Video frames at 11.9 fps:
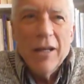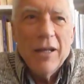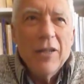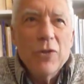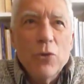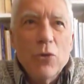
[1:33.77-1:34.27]

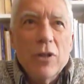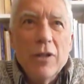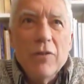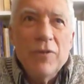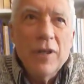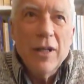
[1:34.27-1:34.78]
Et donc il
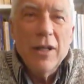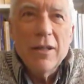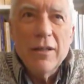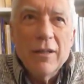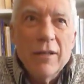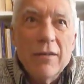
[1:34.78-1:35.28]

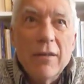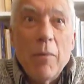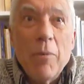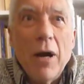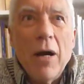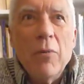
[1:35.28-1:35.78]
vient
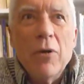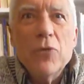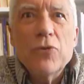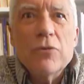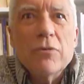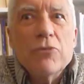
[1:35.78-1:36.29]
apparemment
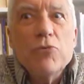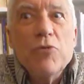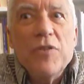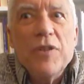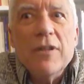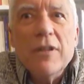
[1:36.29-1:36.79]
se
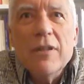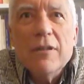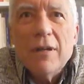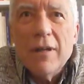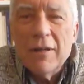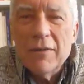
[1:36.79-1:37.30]

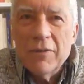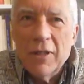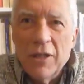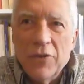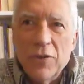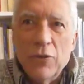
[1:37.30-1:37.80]
suicider, hein,
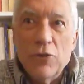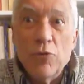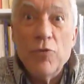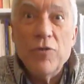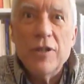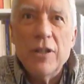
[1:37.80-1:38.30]
voilà, c'est le
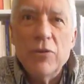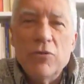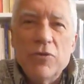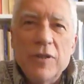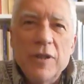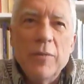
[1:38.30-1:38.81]
suicidé
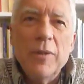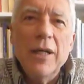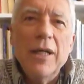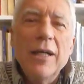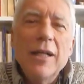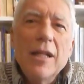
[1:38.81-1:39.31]
du
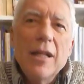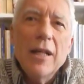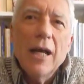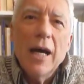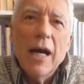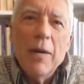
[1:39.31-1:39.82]
cinéma
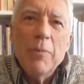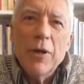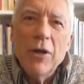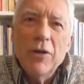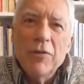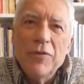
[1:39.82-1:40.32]

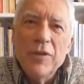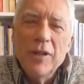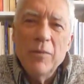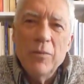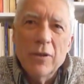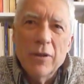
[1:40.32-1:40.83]
après un
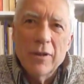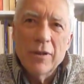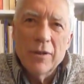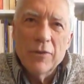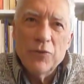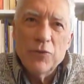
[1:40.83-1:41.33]
film
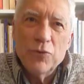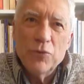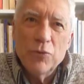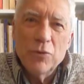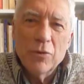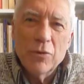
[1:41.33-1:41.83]
euh,
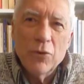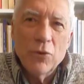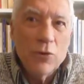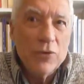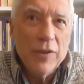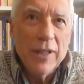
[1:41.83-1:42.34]
sur
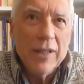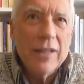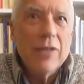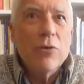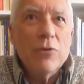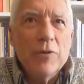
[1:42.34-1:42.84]
de
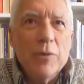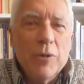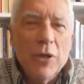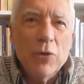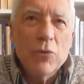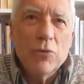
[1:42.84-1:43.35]
qui est le film
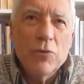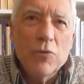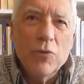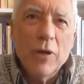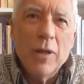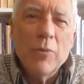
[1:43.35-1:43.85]
bien connu
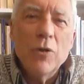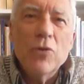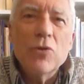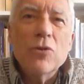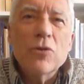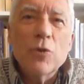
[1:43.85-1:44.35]
sur la mort
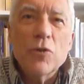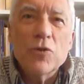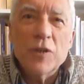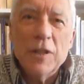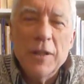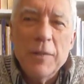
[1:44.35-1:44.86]
de
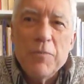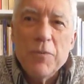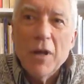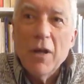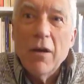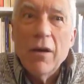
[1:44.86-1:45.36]
Trotsky.
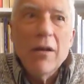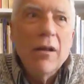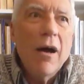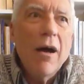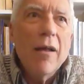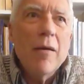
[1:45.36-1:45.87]
Et il
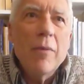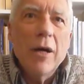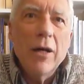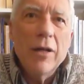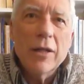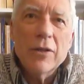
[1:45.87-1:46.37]
a à la main
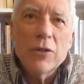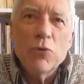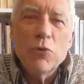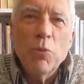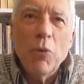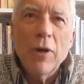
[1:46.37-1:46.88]
un article
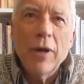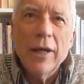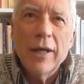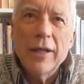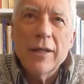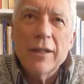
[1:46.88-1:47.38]
du
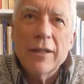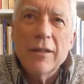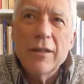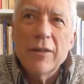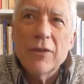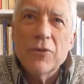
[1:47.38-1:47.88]
Progrès
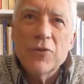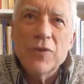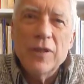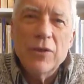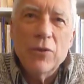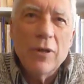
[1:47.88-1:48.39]
qui euh,
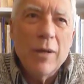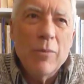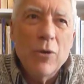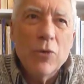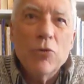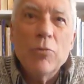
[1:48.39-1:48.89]
cite la
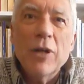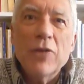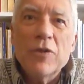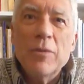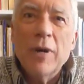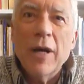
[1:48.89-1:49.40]
mort de
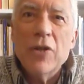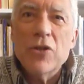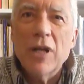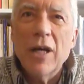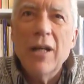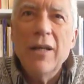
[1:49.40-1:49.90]
Marcel
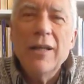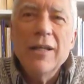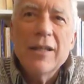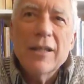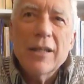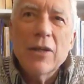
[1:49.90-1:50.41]
Maréchal
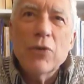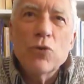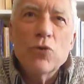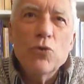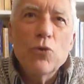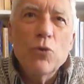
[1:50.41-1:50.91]
quelques
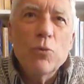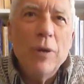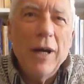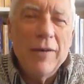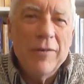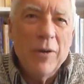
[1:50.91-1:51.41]
jours
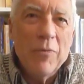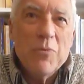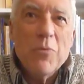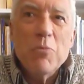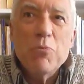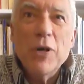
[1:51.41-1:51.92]
auparavant.
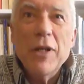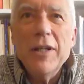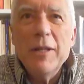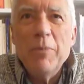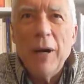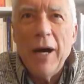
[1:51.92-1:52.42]
Point de
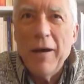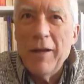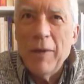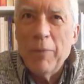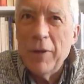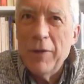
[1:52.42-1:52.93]
départ.
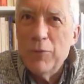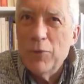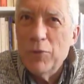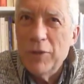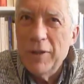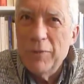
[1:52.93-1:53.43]
Après, vous
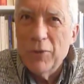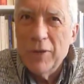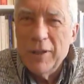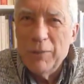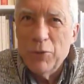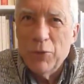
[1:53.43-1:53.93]
vous
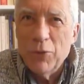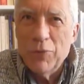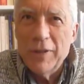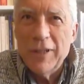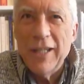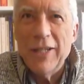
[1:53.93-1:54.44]
débrouillez pour
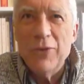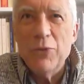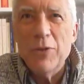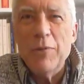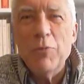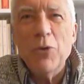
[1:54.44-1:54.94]
trouver qui l'a
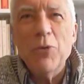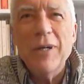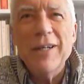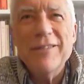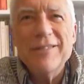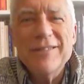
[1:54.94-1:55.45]
tué et pourquoi.